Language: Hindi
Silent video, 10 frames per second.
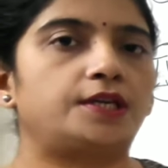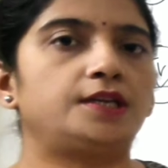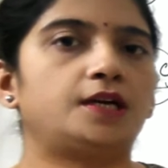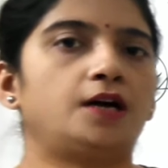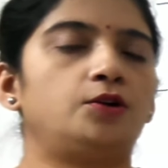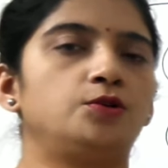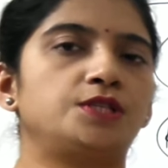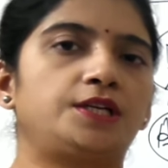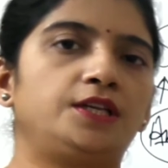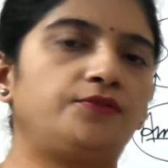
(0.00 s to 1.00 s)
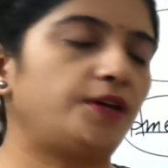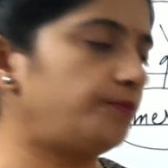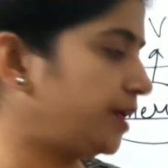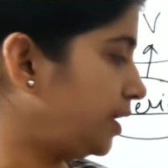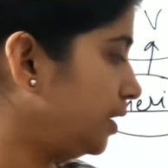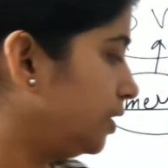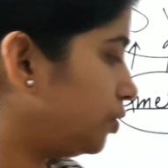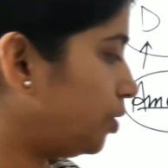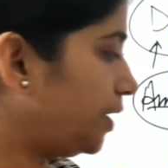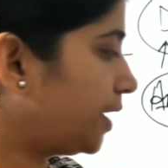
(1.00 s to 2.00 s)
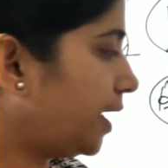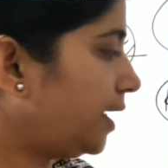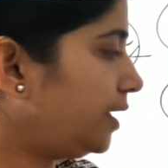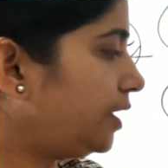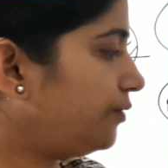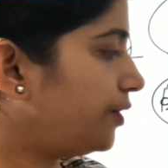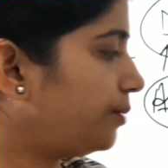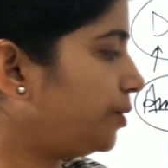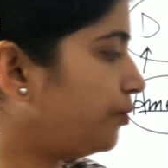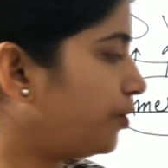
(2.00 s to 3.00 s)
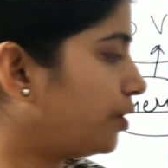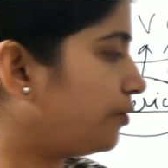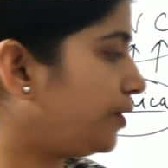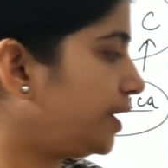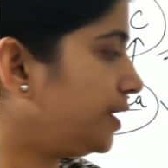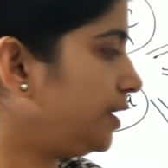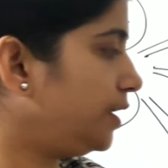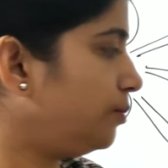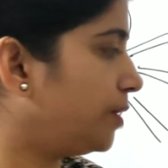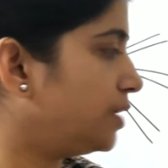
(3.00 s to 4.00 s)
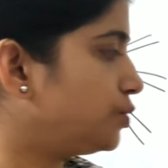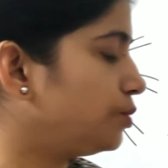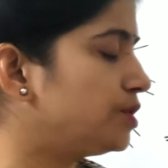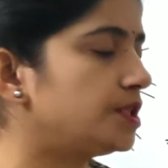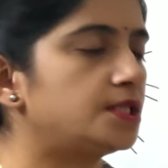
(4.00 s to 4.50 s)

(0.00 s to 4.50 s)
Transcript: और किन कारणों से डिफेम्ड है तो लिखा है डिफेम्ड फॉर फ्लड इन मानसून